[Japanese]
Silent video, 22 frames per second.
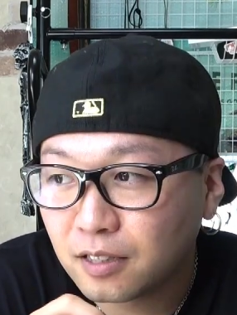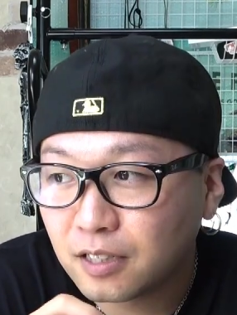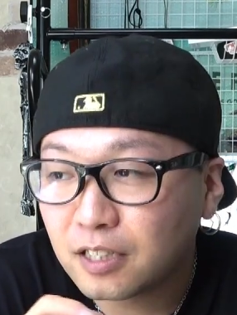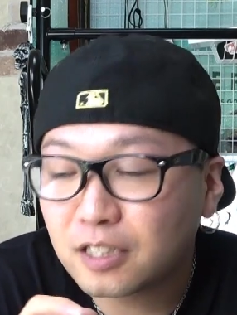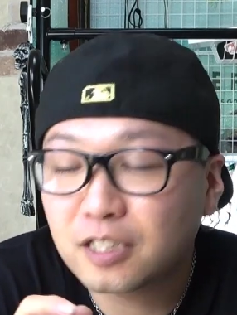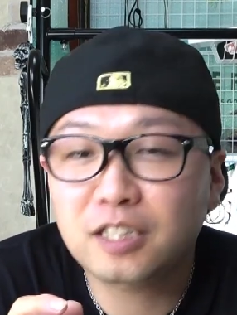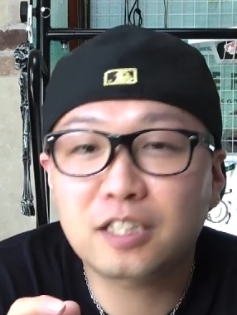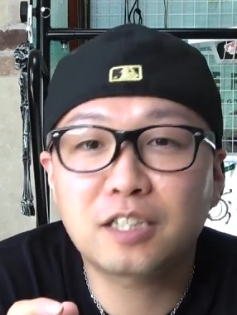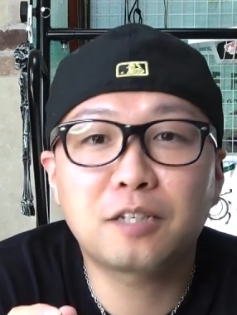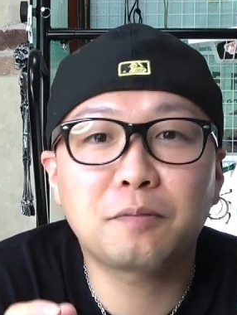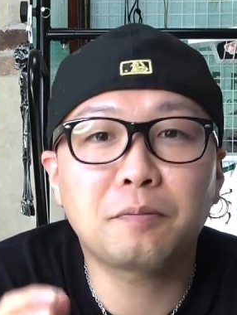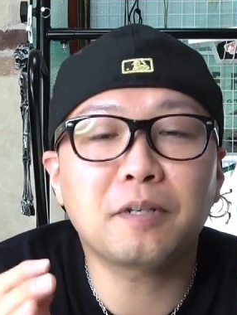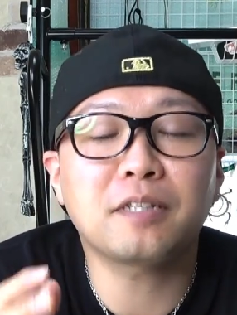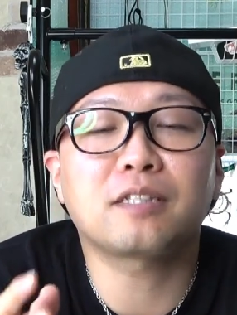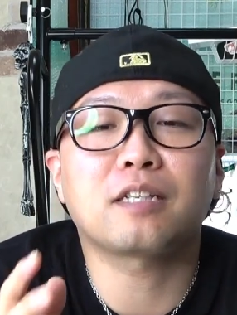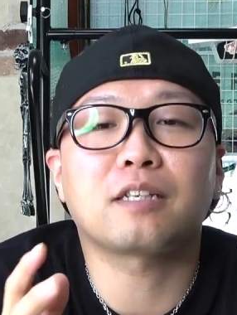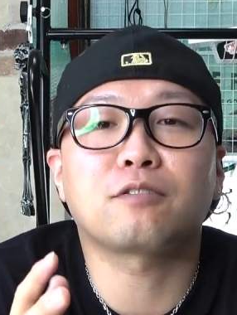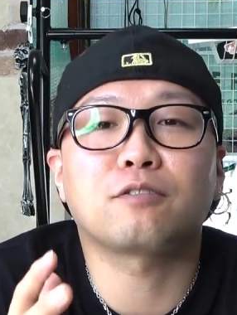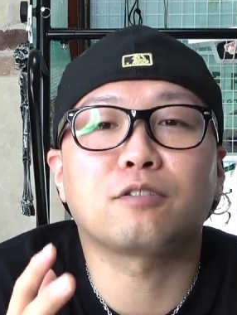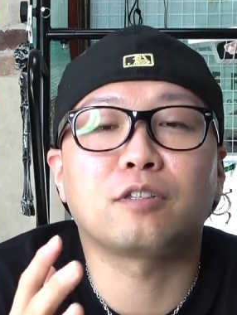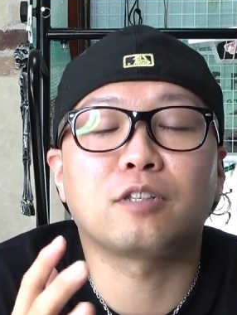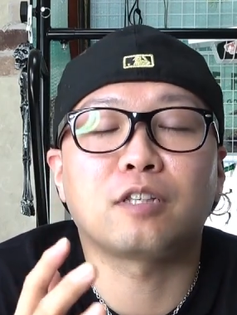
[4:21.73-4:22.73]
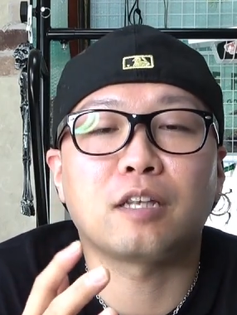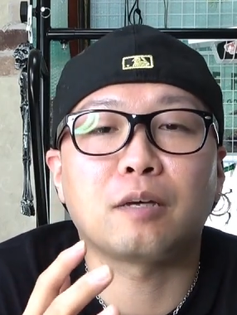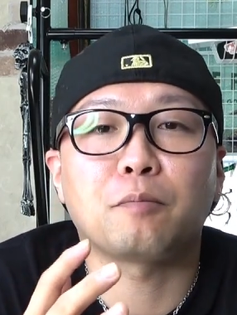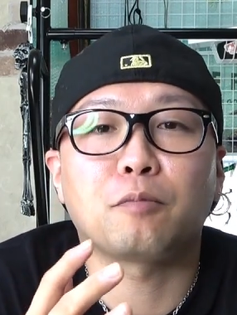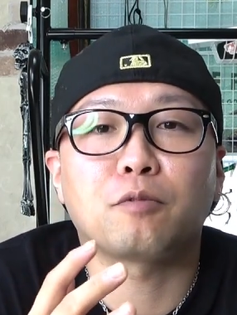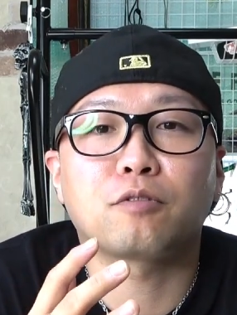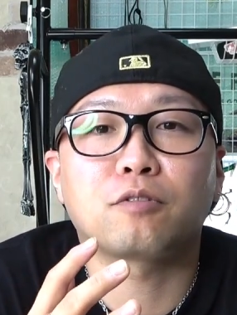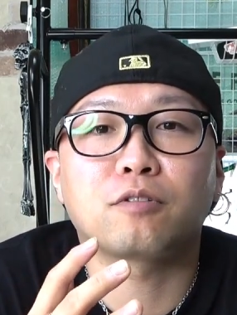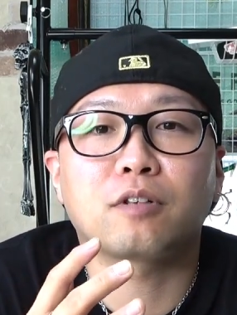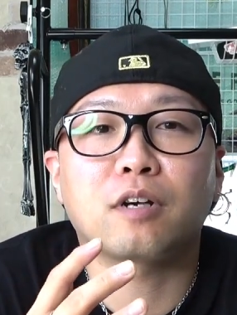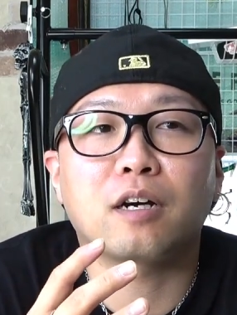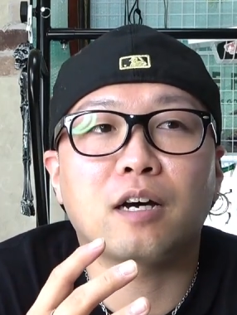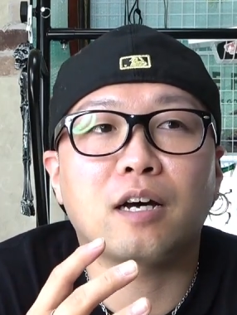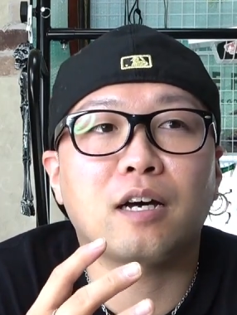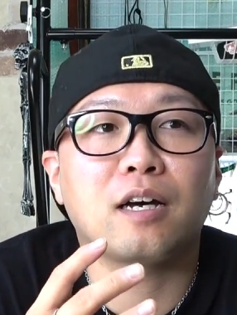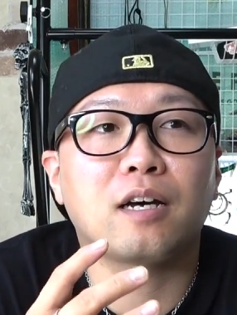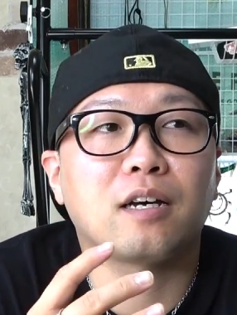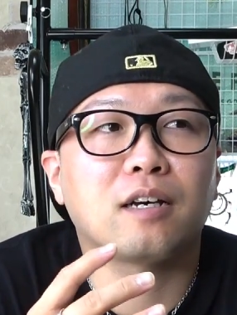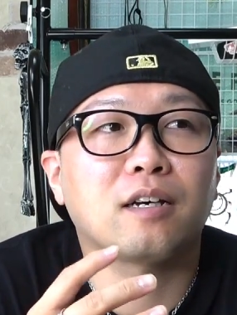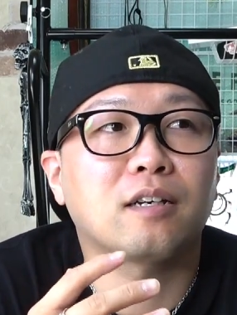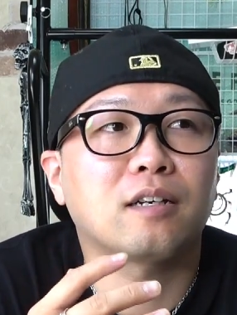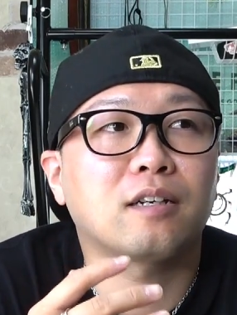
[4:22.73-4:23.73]
一番最初にね、僕
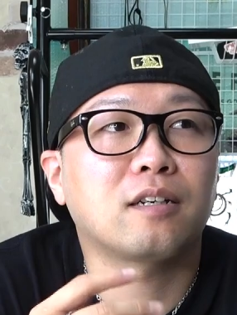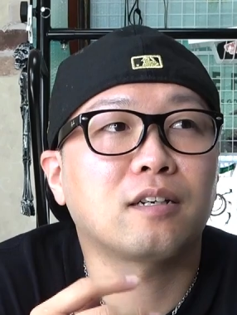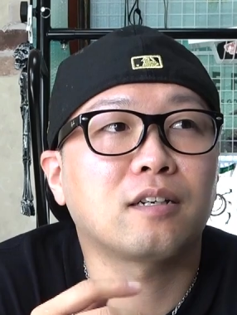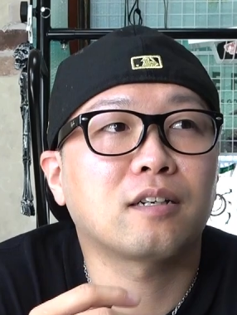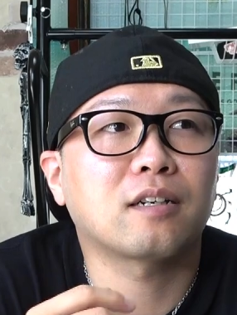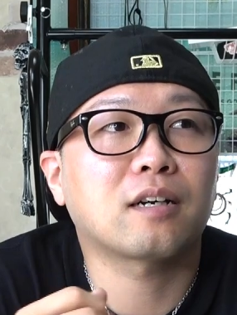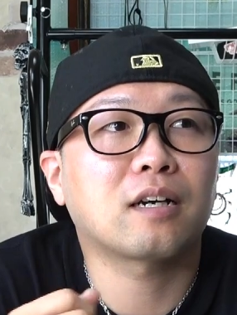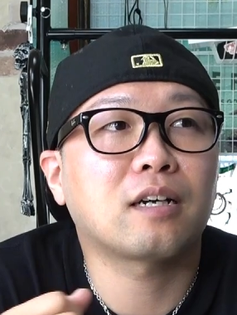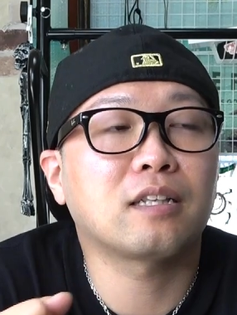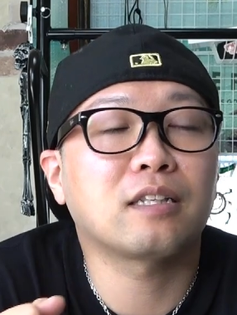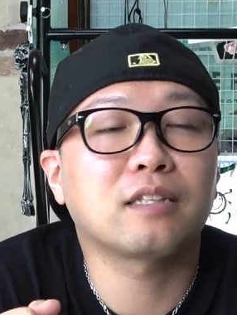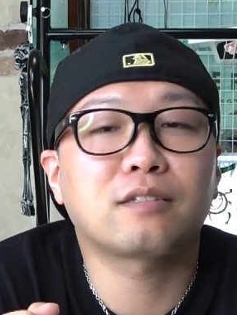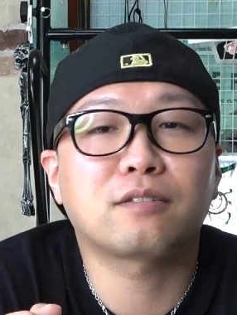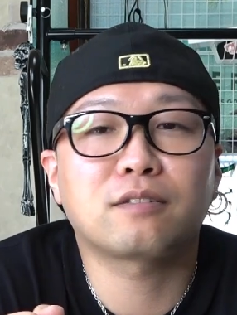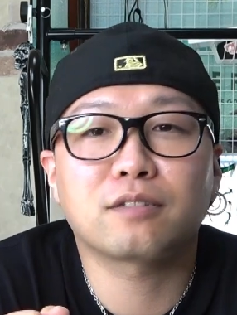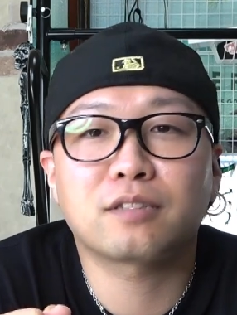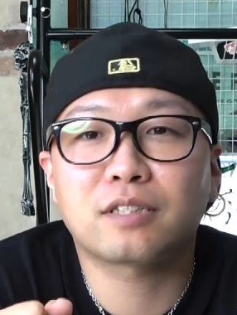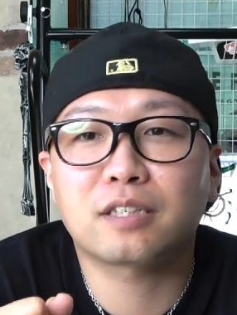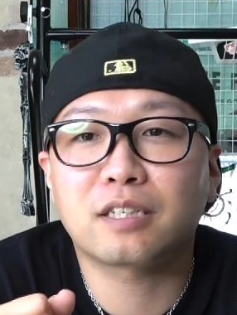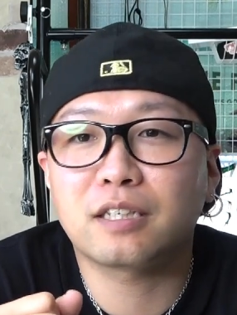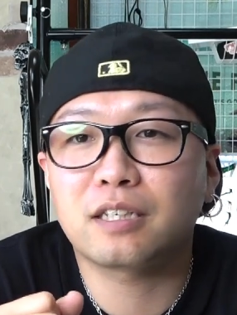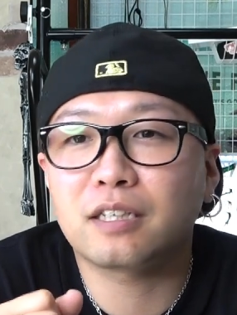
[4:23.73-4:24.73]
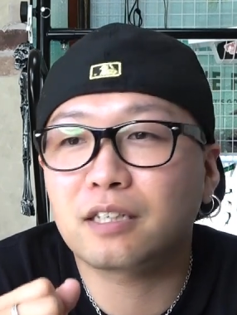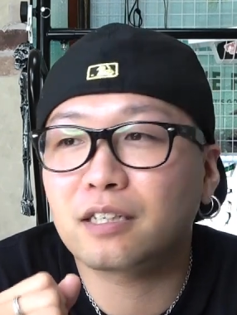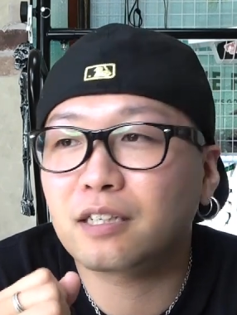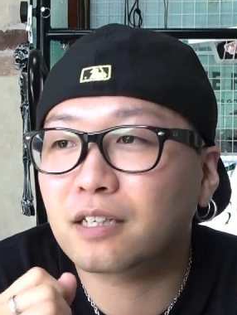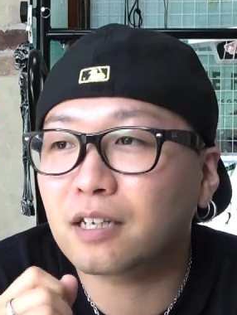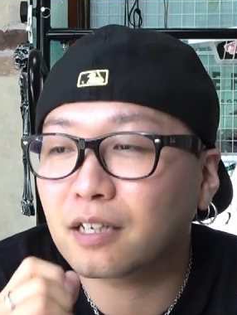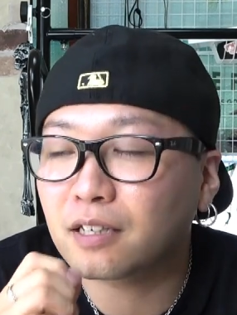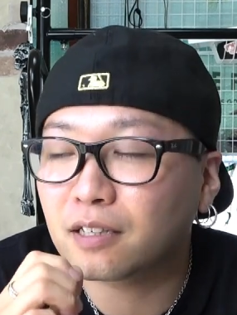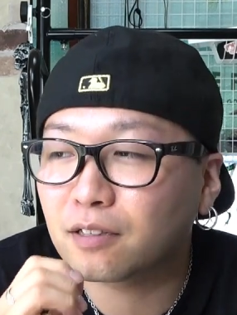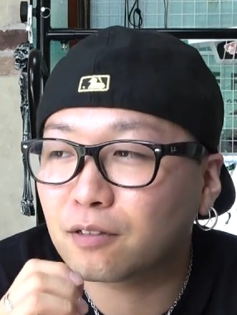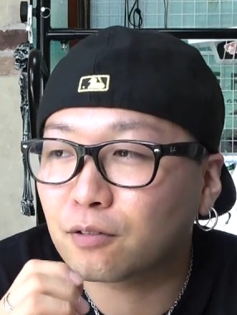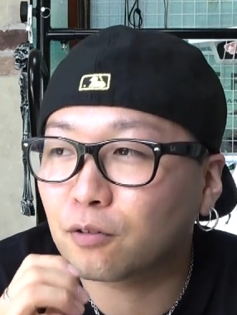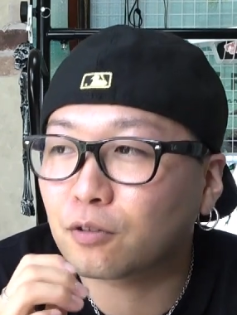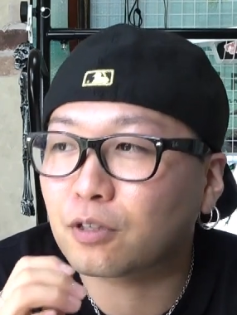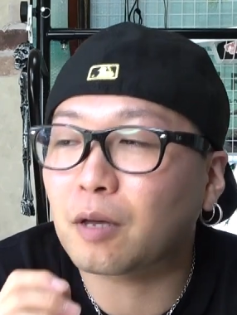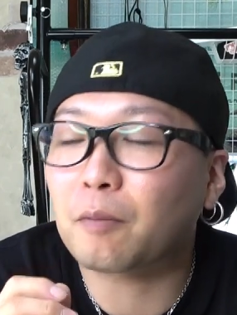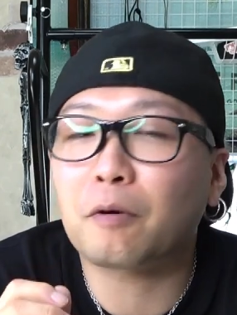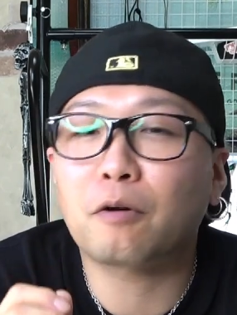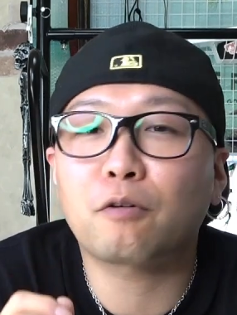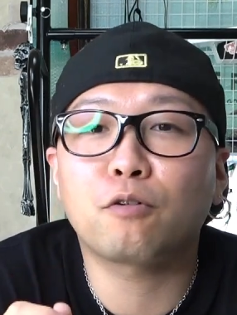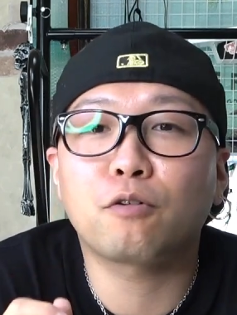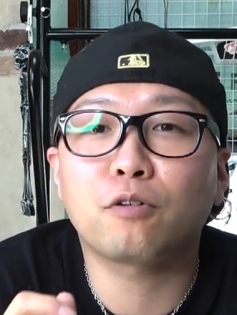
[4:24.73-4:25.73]
が加熱式の
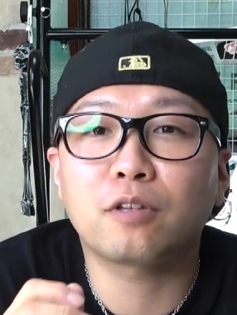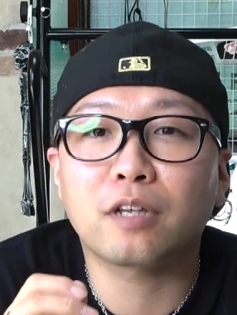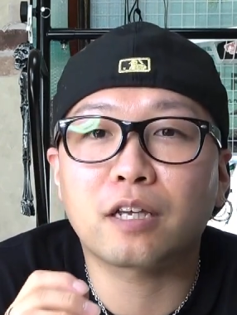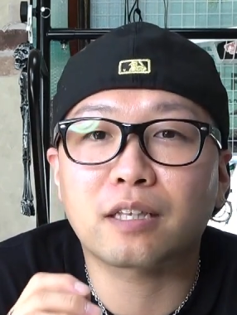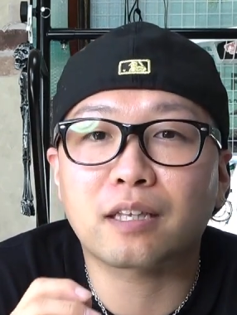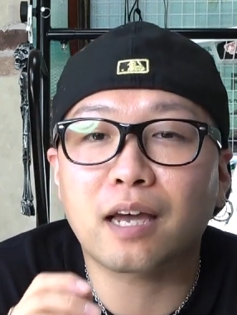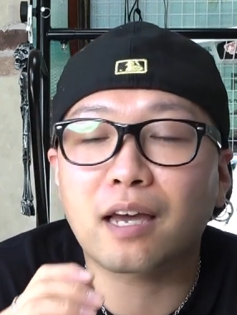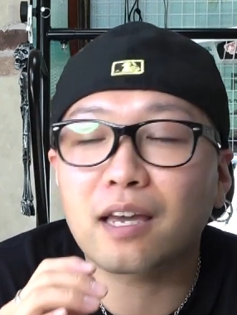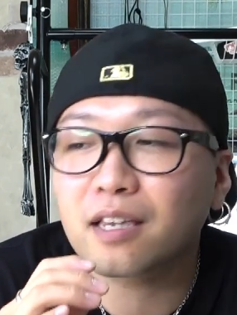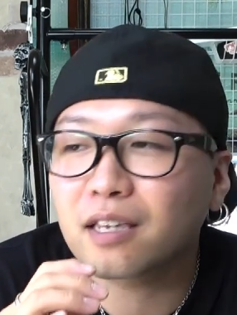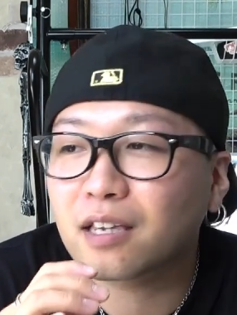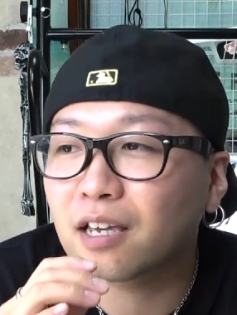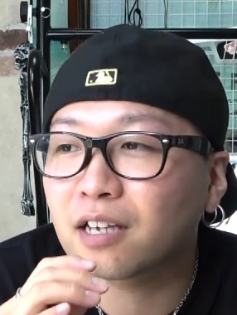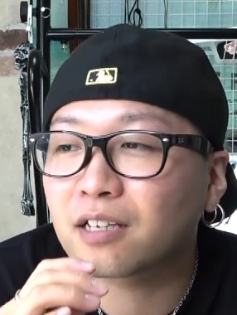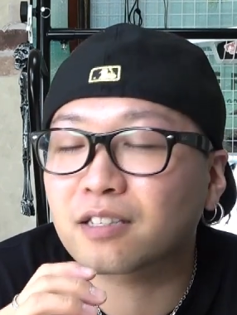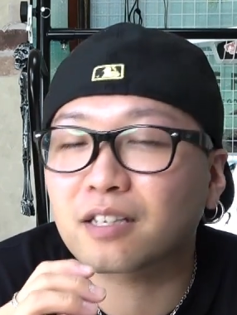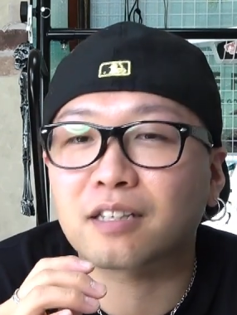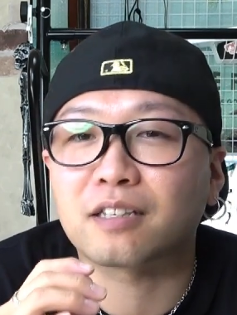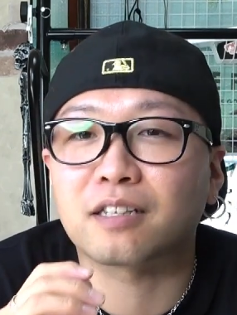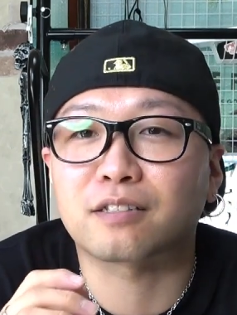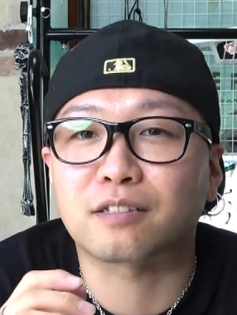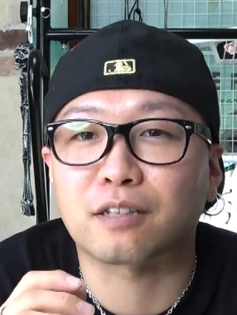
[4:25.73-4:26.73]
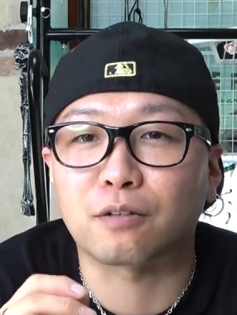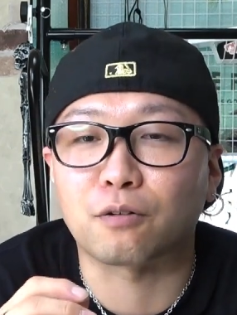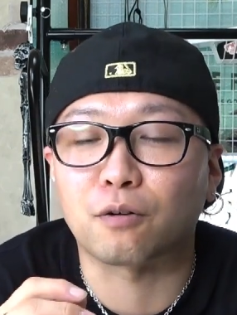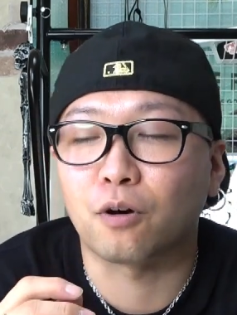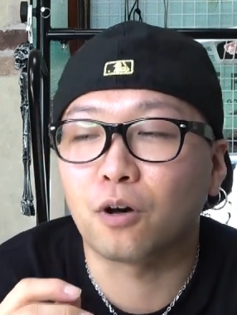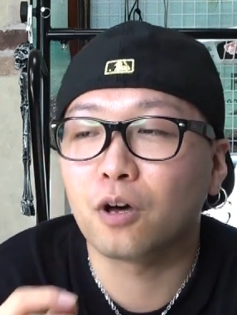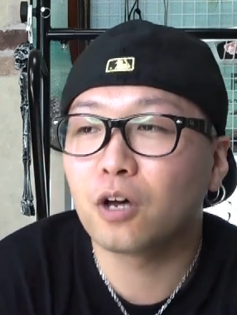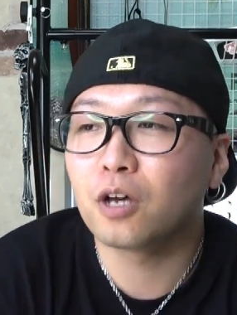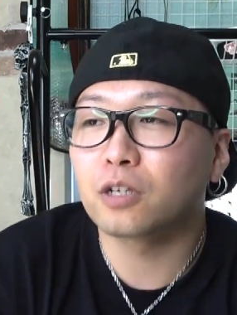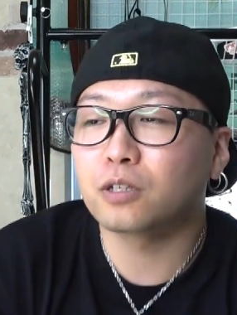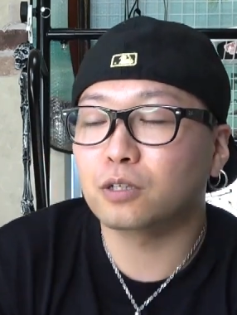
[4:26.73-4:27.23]
タバコをね、体験したんですけど、